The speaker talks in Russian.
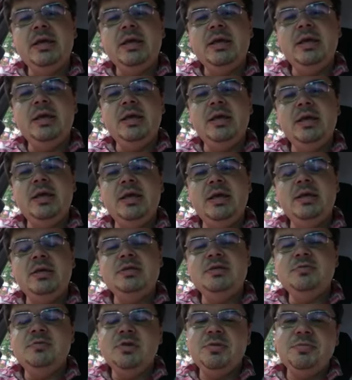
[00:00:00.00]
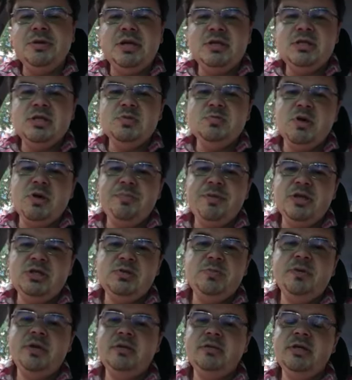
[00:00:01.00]
И сегодня мне хотелось бы опять
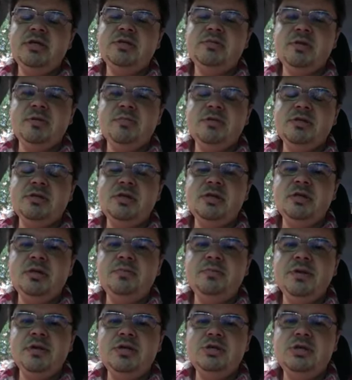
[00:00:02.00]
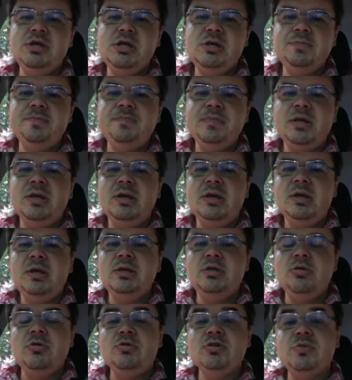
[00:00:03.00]
же поговорить с вами из книги притчей,
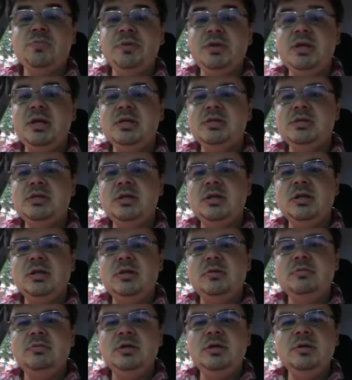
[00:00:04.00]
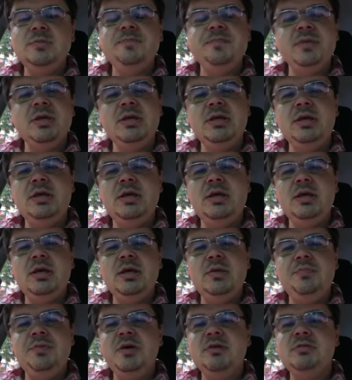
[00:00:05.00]
только уже 15 главы.
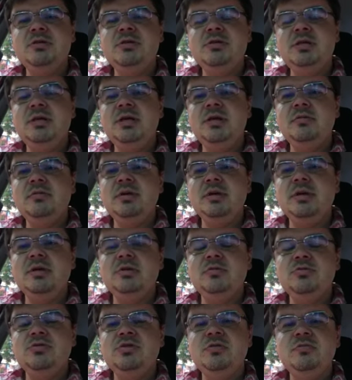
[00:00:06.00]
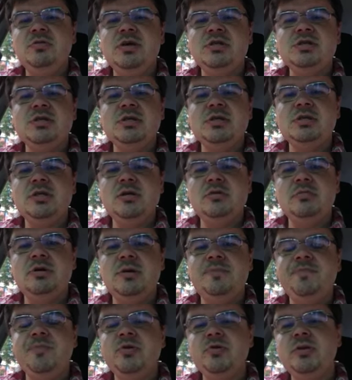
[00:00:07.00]
И первый стих говорит очень важные
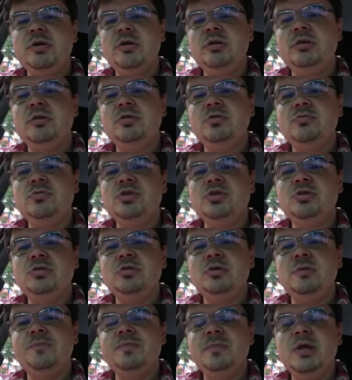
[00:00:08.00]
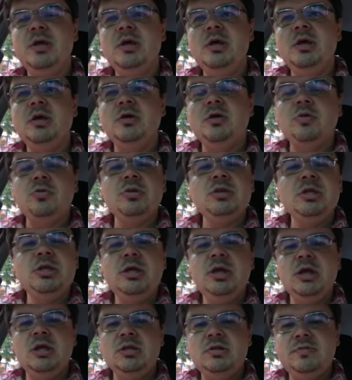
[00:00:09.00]
слова. Он говорит о том, что
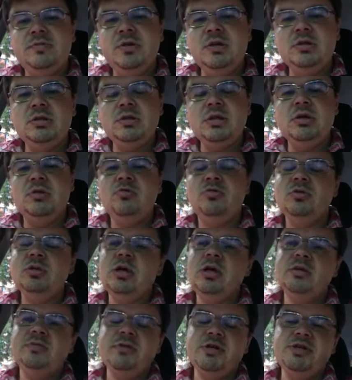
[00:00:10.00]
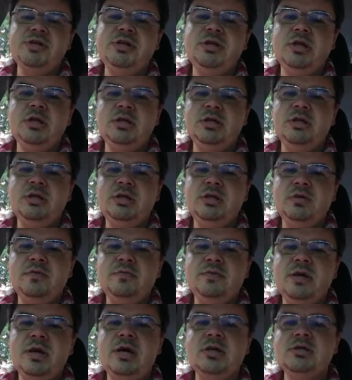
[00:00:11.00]
кроткий ответ, он отвращает гнев,
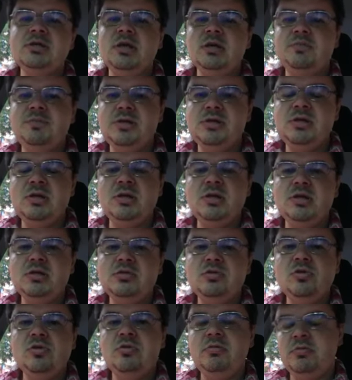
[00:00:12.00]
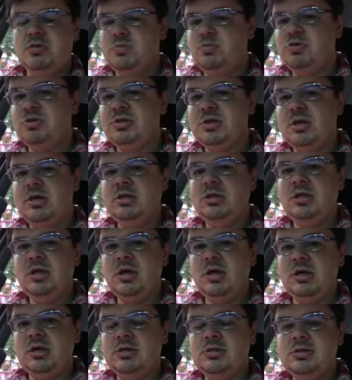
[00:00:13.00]
а оскорбительное слово возбуждает
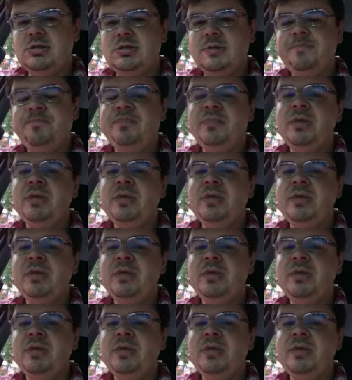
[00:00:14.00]
ярость.